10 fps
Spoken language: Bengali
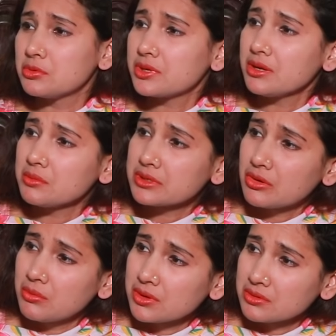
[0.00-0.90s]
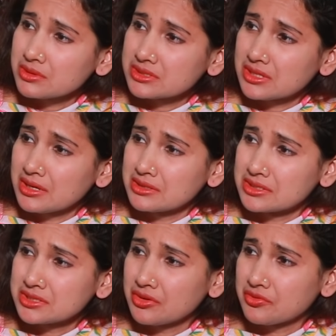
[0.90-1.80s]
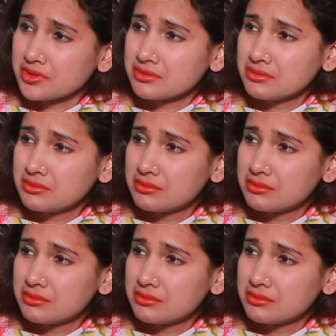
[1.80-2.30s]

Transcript: তবু কি আমার ক্ষমা করা যায় না সাফিন